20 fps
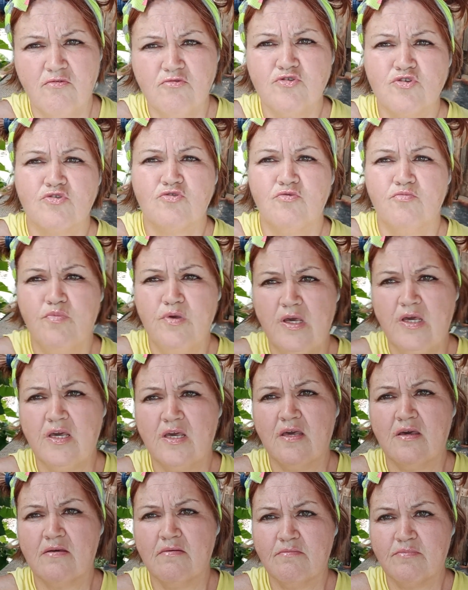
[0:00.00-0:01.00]

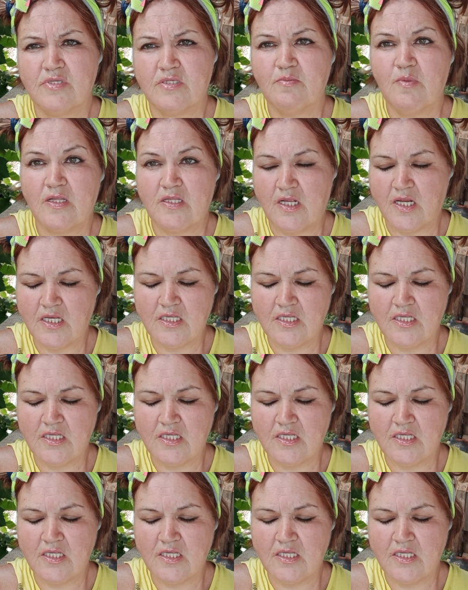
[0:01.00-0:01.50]
Посмотрите, какой у